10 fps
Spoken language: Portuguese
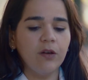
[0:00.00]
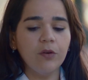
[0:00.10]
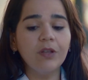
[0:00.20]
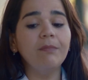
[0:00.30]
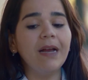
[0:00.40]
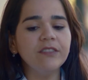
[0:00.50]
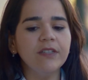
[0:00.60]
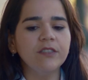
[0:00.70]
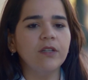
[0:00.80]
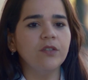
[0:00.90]
Agora o que mais
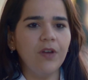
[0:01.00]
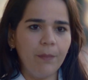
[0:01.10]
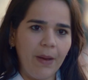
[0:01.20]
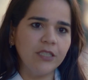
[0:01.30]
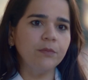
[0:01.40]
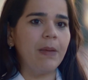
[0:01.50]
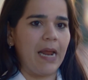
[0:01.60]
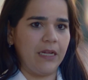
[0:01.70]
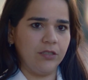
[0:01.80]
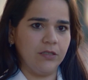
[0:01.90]
fez falta foi a parte
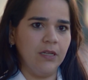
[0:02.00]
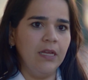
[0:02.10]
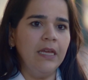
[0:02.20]
prática.